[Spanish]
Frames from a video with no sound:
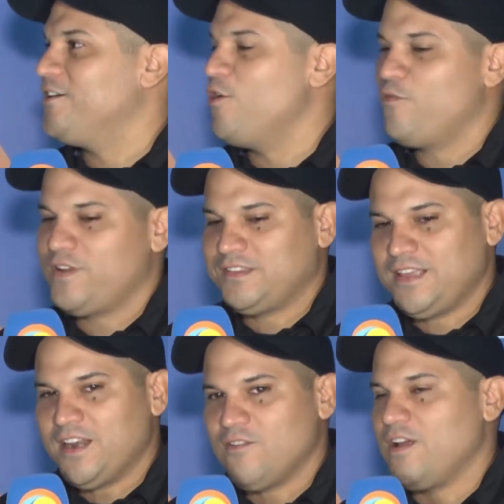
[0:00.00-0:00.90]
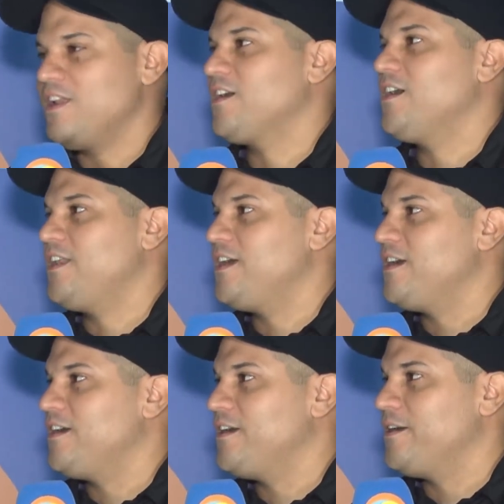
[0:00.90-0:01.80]
ofrecerlo a
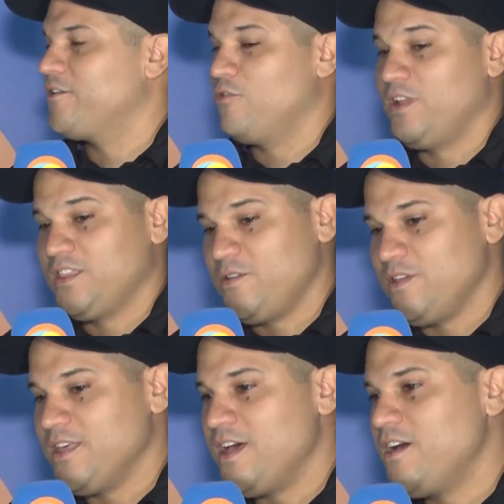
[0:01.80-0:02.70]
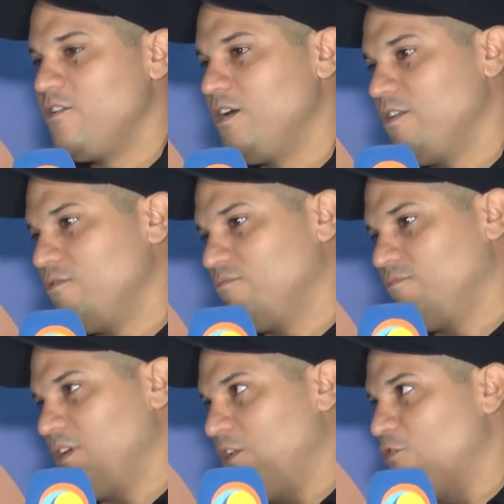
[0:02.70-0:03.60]
la, colectividad,
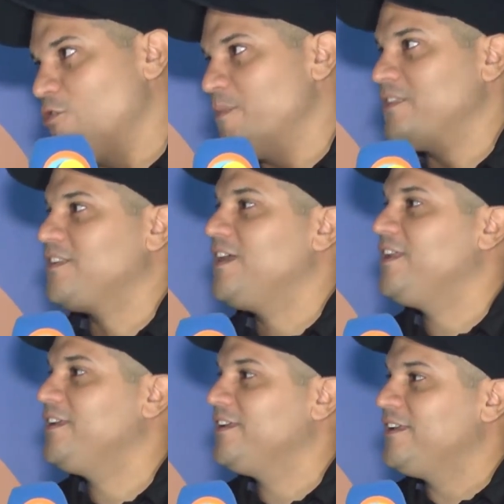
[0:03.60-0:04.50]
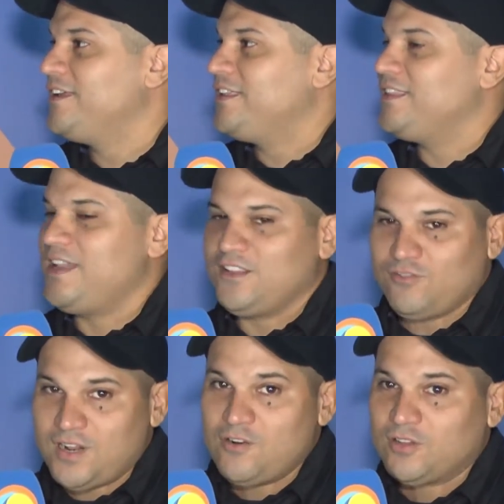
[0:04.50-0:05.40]
a los comensales de la
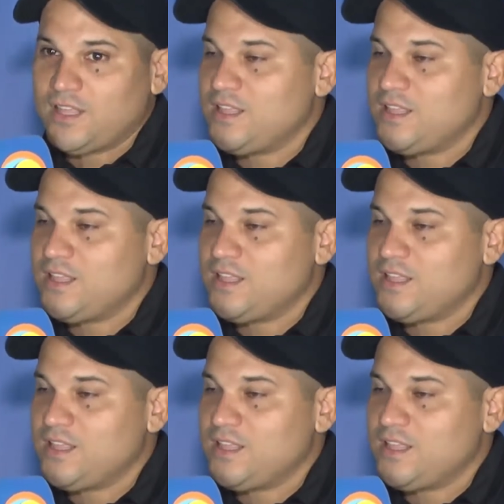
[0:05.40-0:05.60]
zona norte de